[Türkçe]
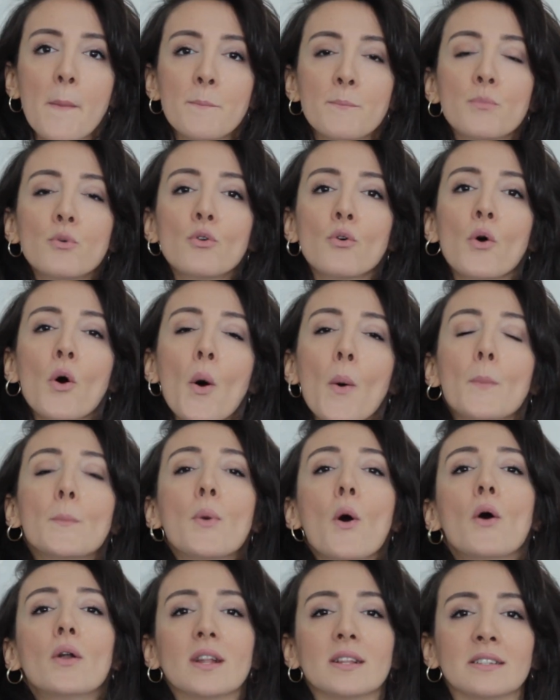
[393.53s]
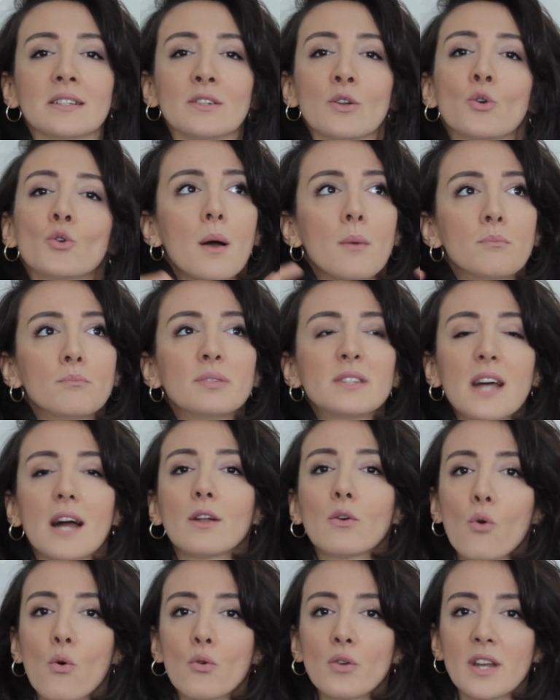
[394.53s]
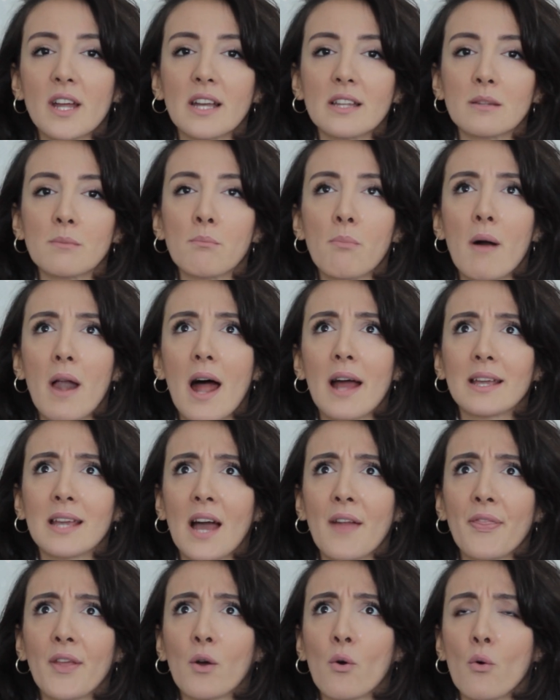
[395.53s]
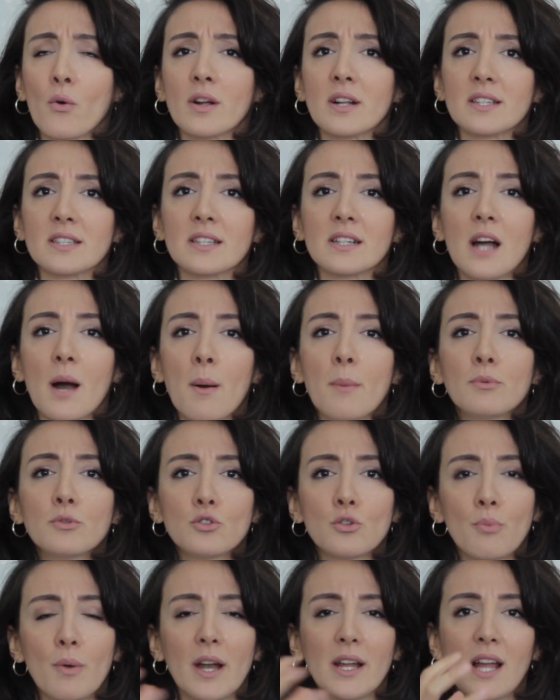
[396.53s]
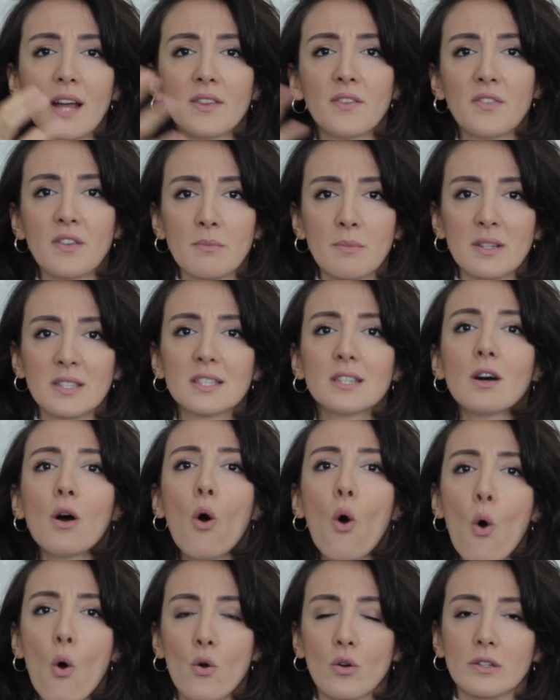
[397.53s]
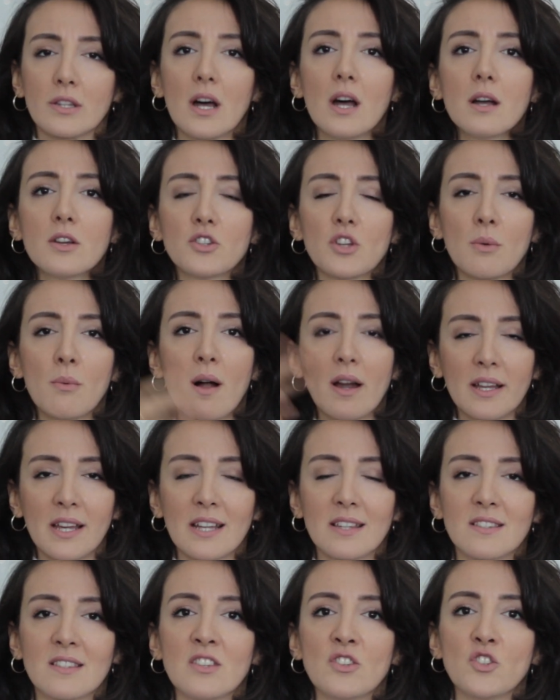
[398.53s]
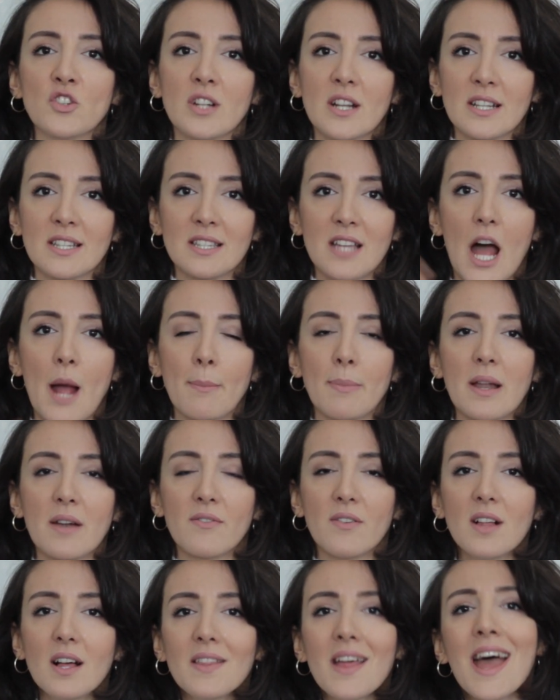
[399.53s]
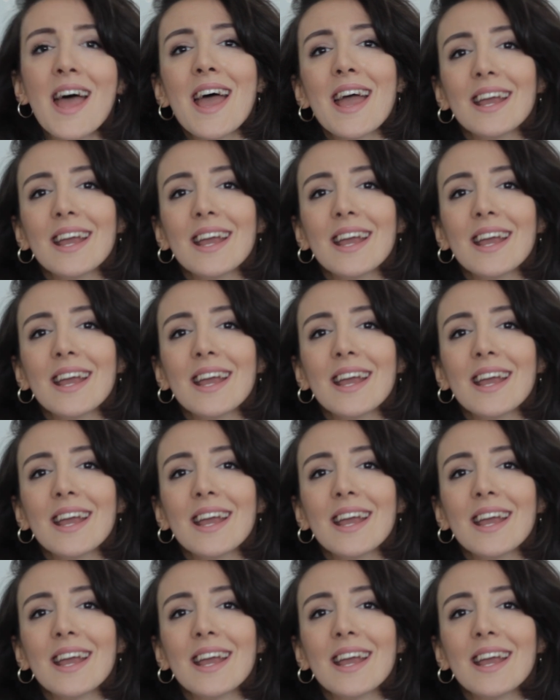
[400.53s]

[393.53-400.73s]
Bu böyledir. Bir tane kongreye gittim. Parakende kongresiydi galiba. Bir sürü parakende firması orada. işte market zincirleri sahipleri falan.